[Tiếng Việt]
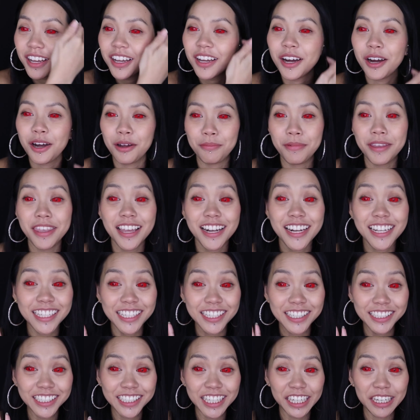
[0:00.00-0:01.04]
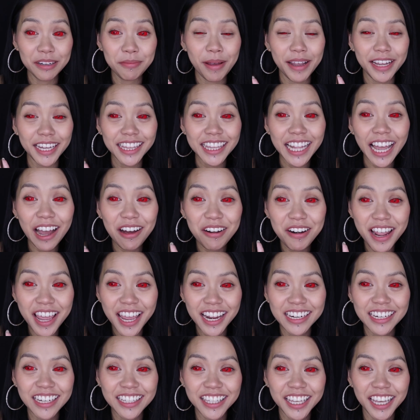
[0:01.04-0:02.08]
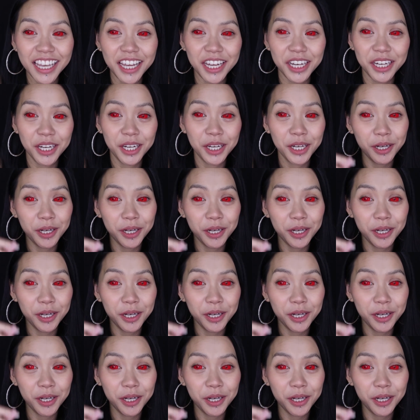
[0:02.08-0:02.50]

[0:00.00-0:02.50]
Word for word: Rồi bây giờ Linh sẽ hướng dẫn các bạn cách tháo len ra nha